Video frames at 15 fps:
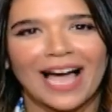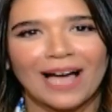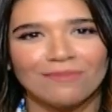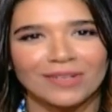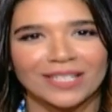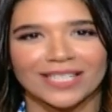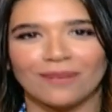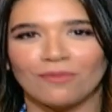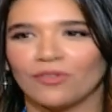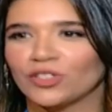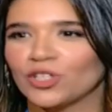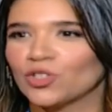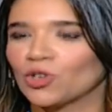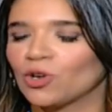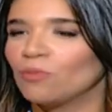عم انت
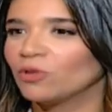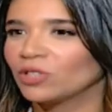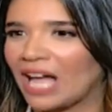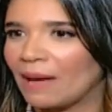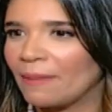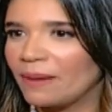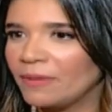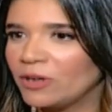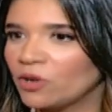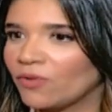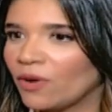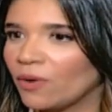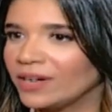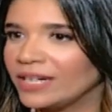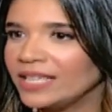المفتش كرومبو اتعمل منه
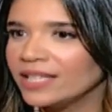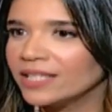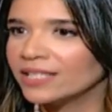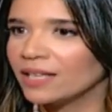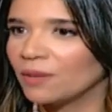فوانيس